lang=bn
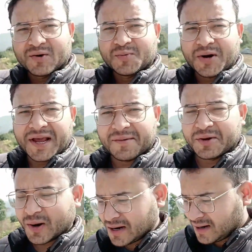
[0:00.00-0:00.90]
গুড মর্নিং
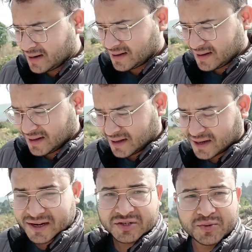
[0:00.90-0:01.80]
এভরিওয়ান
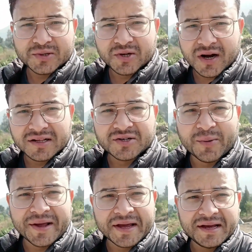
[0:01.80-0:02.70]
শুভ সকাল
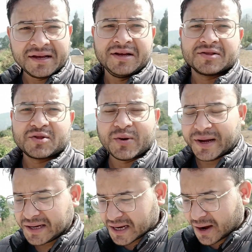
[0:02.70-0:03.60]
সবাইকে তো
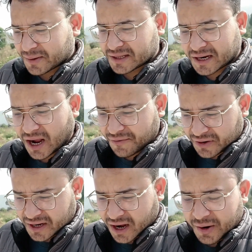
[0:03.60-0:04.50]
এইটা আমাদের
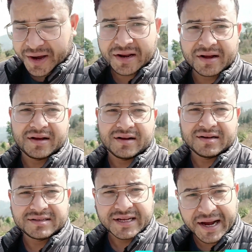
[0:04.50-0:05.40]
কাফেরি গাঁওয়ের
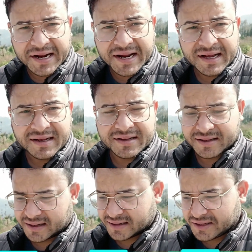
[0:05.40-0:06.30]
সেকেন্ড uh, ডে
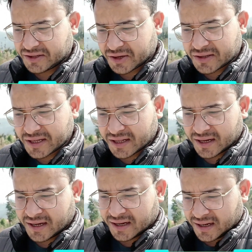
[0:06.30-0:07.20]
uh, দ্বিতীয় দিন
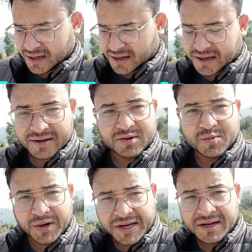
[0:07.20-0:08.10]
গুড
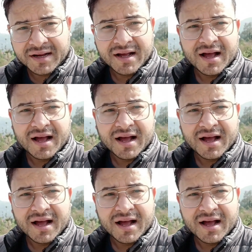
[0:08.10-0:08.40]
uh, মর্নিং